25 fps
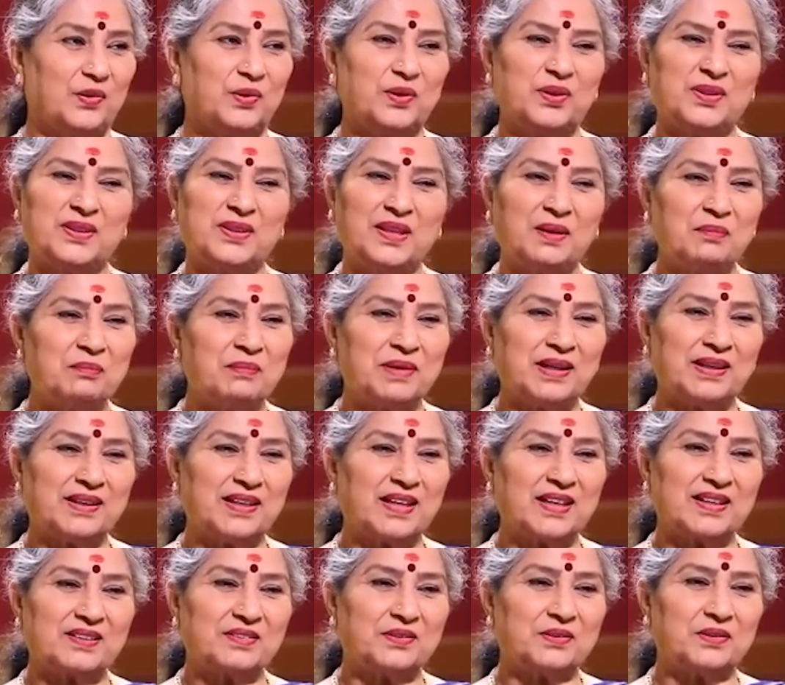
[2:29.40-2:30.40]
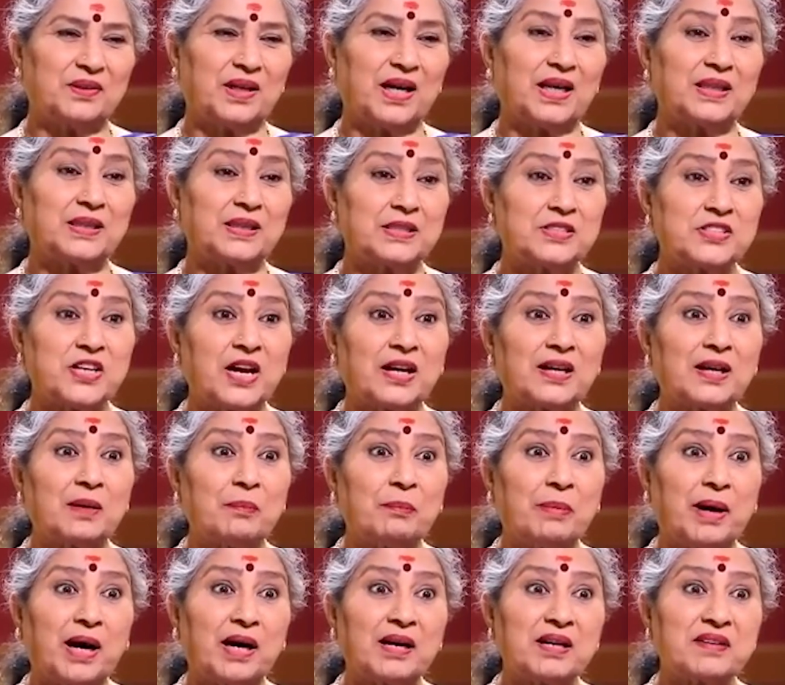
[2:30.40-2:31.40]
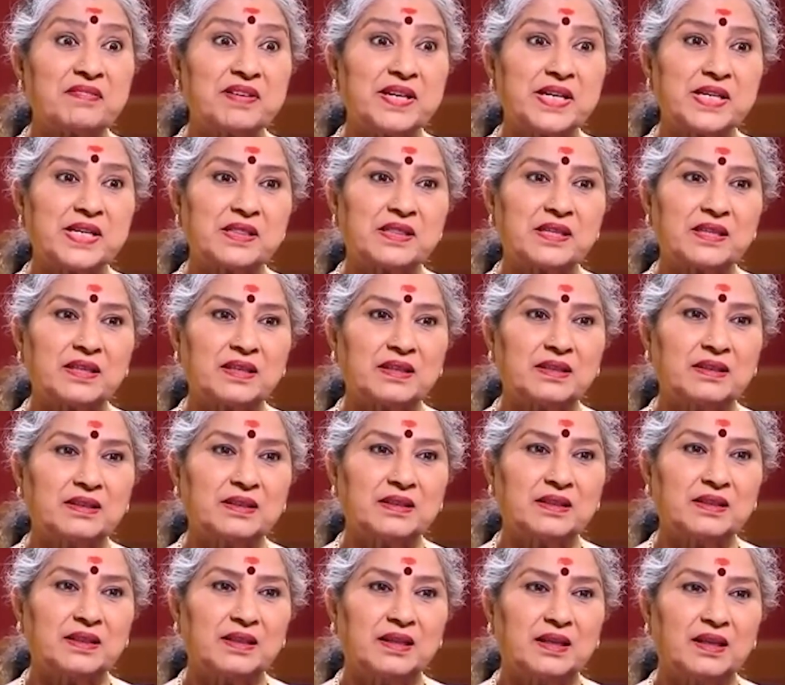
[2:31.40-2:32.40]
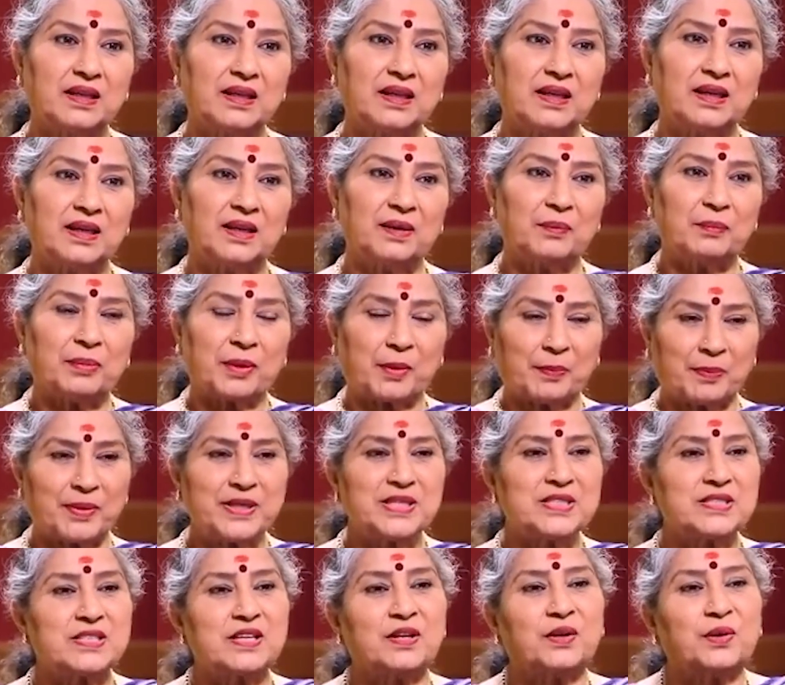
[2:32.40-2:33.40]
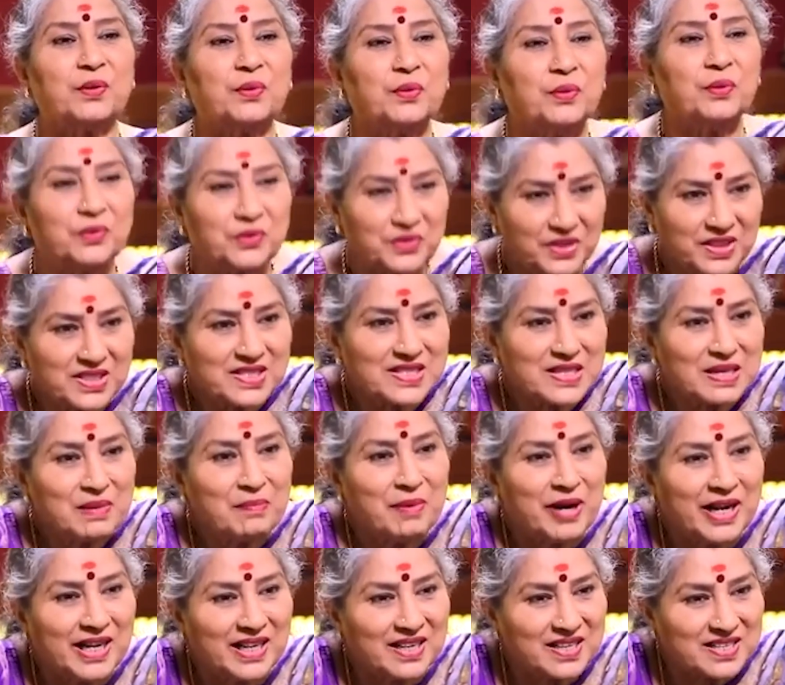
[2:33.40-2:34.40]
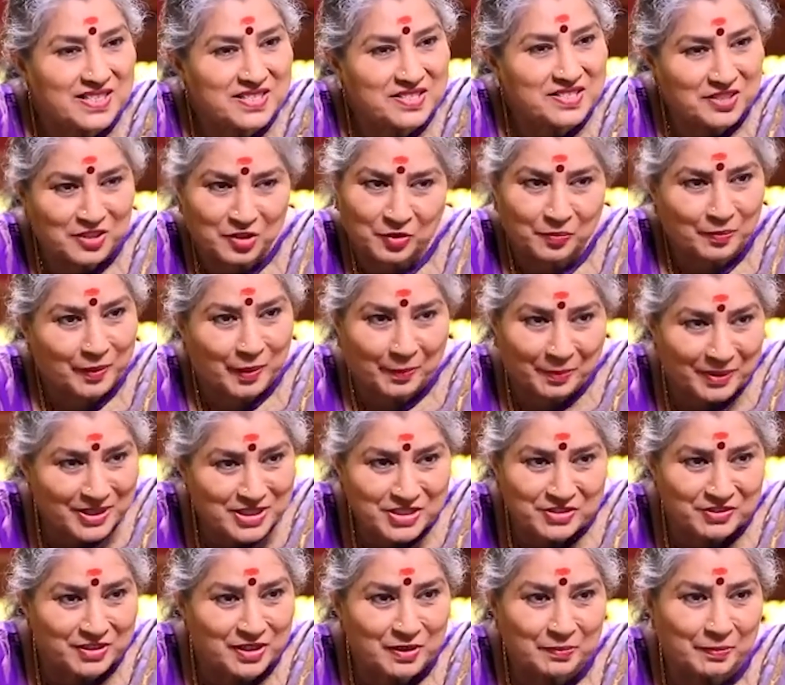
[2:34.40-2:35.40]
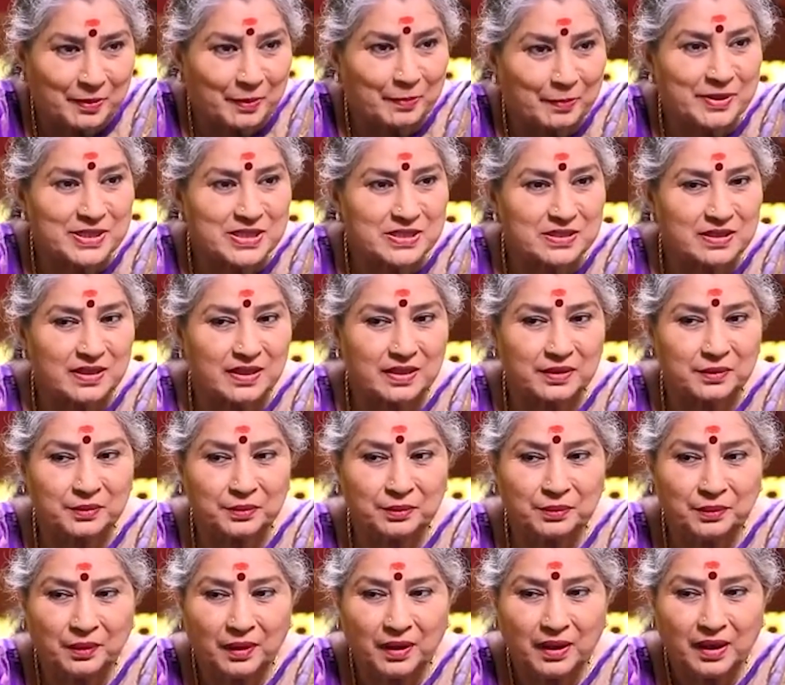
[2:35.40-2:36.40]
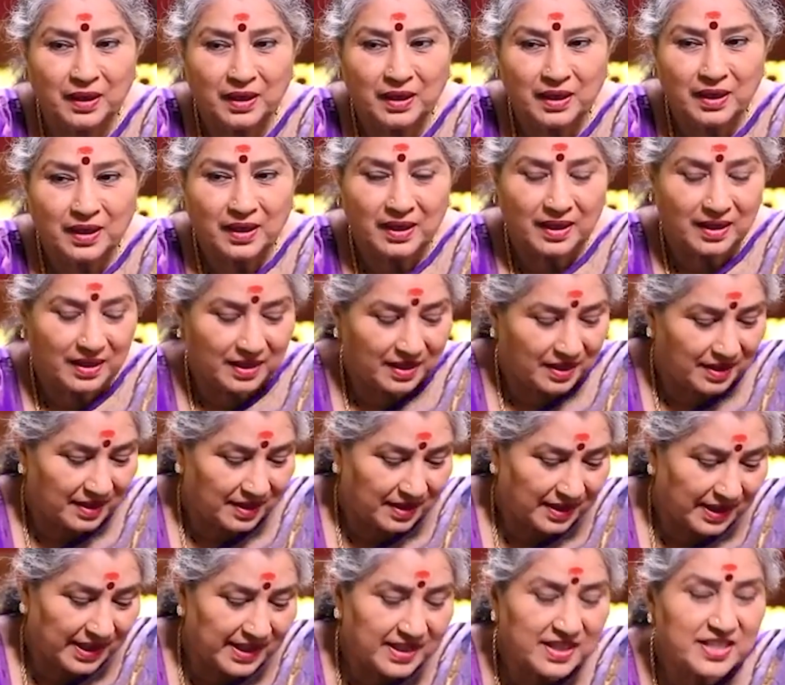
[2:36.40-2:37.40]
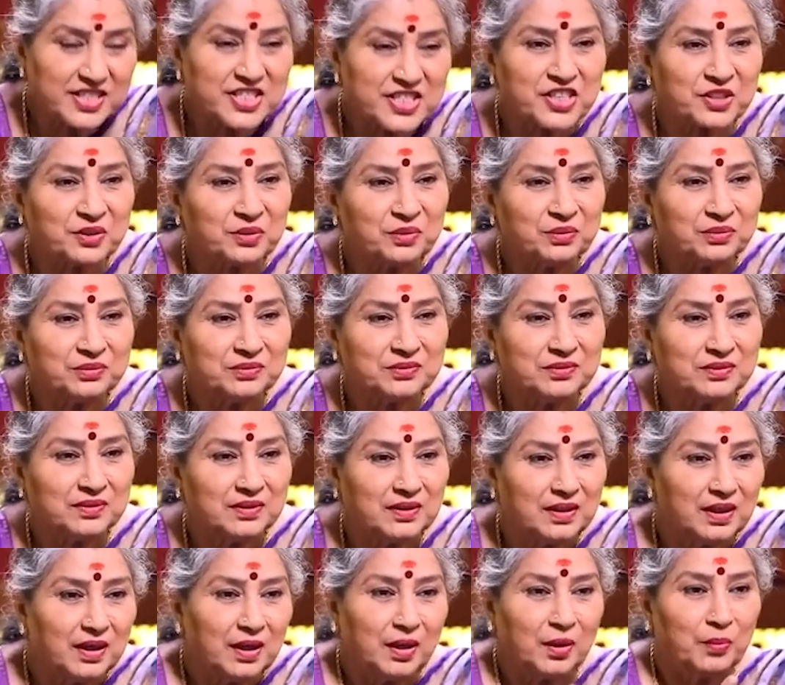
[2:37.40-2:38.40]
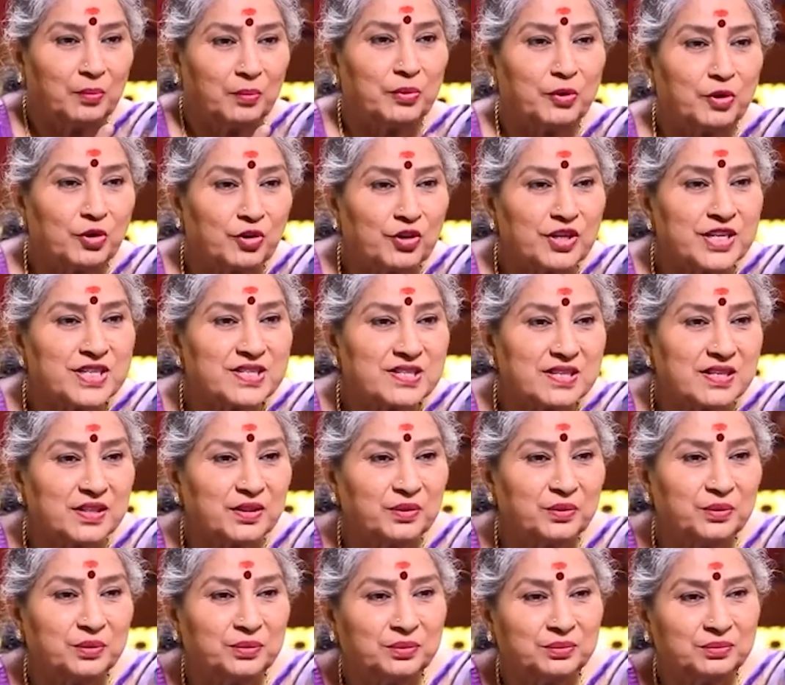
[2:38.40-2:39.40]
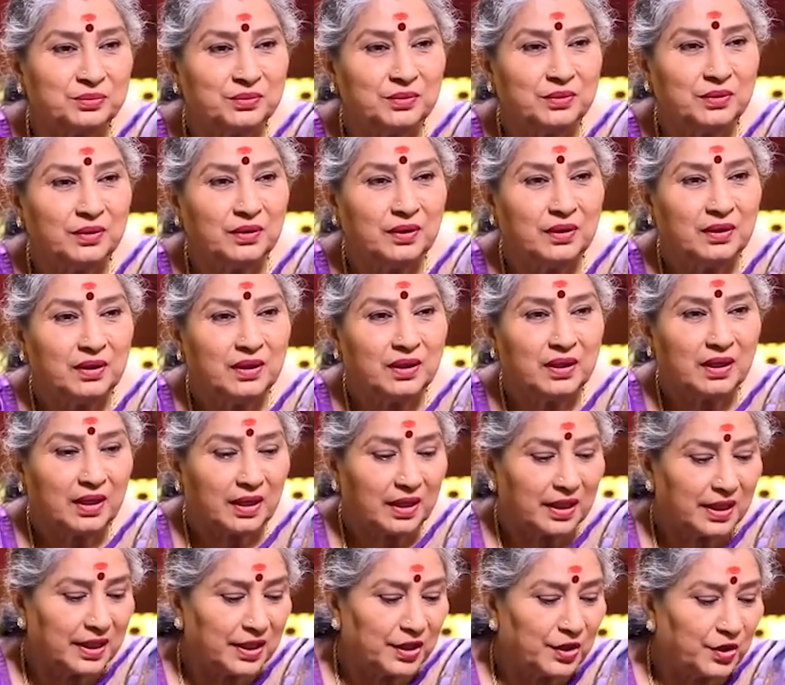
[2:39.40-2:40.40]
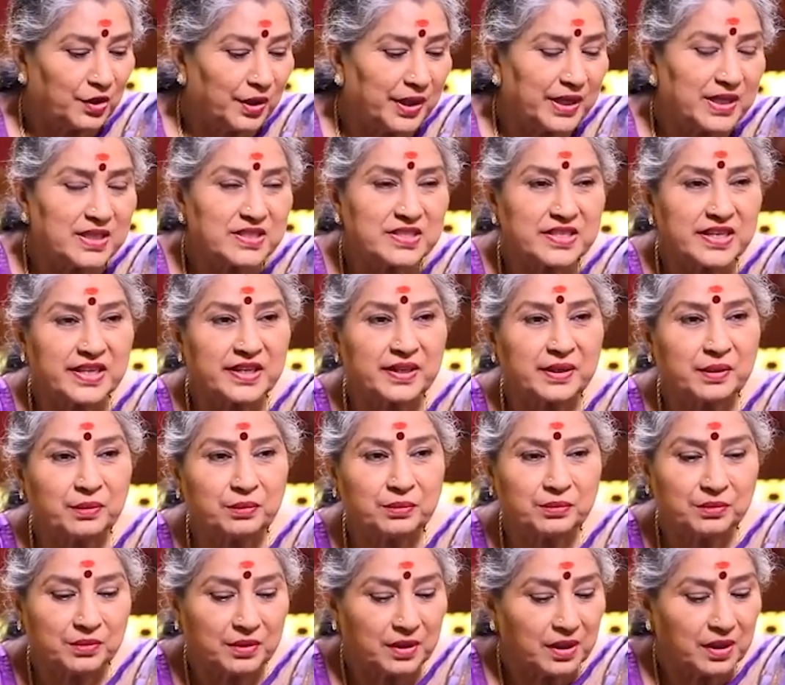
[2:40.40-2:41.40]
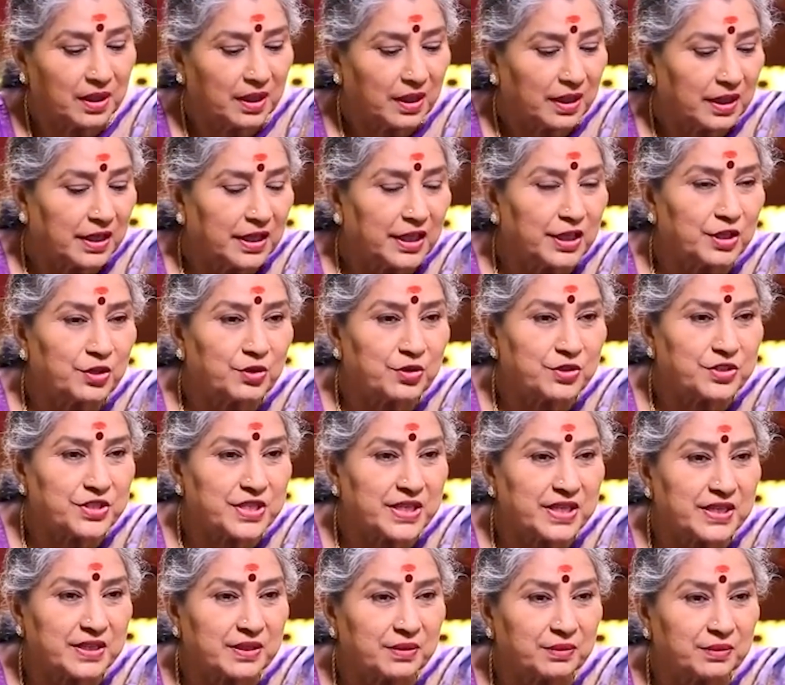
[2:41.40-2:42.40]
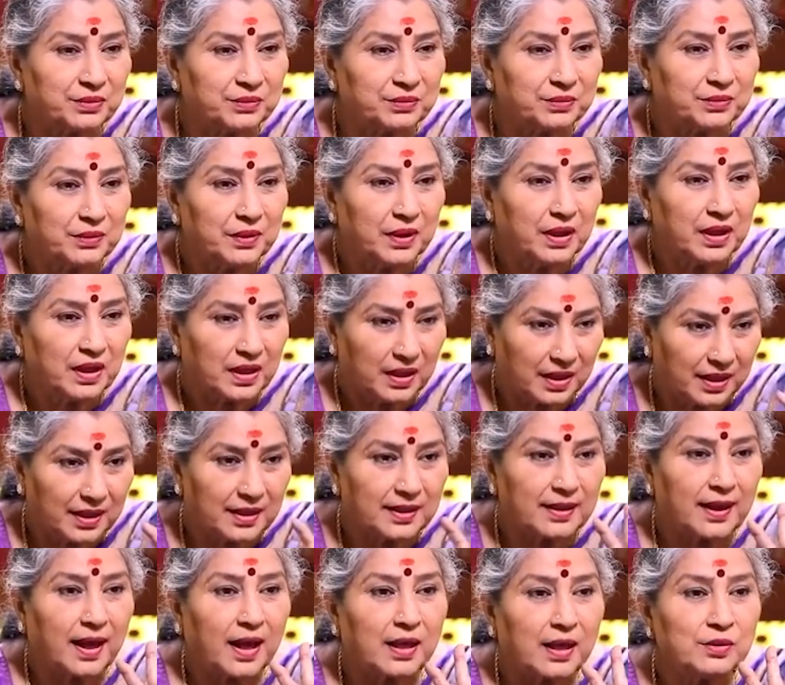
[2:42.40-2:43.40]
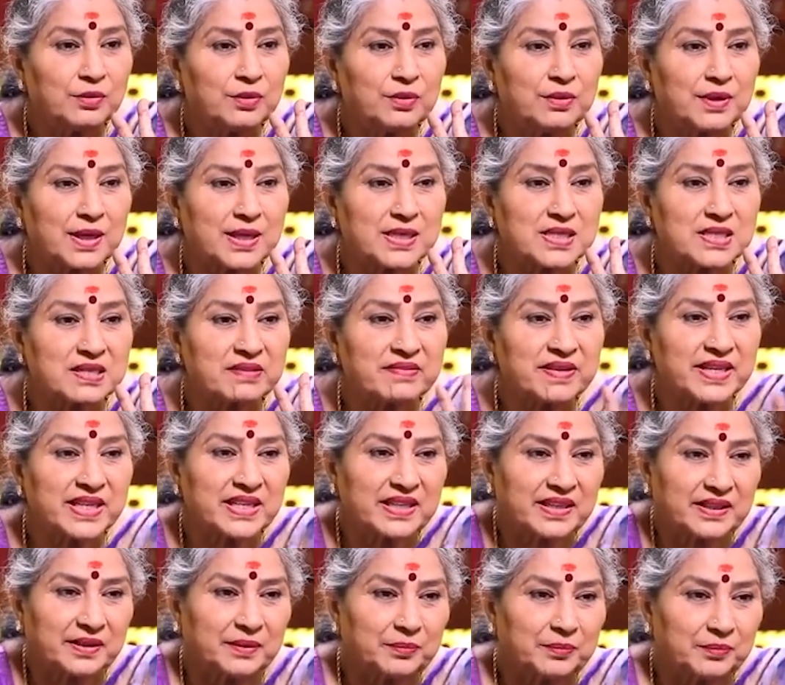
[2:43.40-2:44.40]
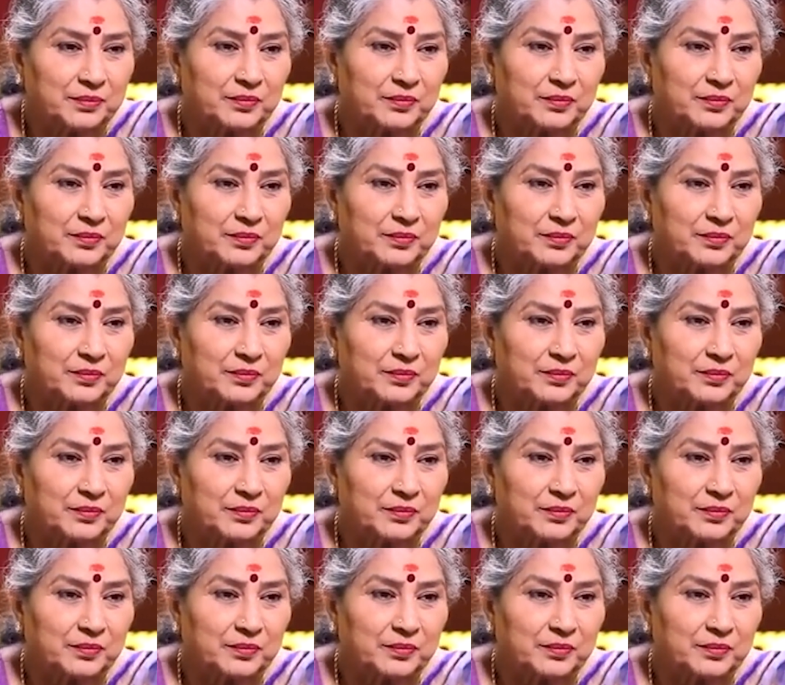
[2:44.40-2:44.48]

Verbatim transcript: వద్దమ్మా నాకు అది చాలా భారమైంది ప్రపంచంలో సినిమా ఇండస్ట్రీలో ప్రపంచం అంటే ప్రపంచం కాదు డైరెక్షను ప్రొడ్యూసింగు హీరోయిన్ చేయడం హీరో చేయడం ఈ నాలుగు కష్టమైనవి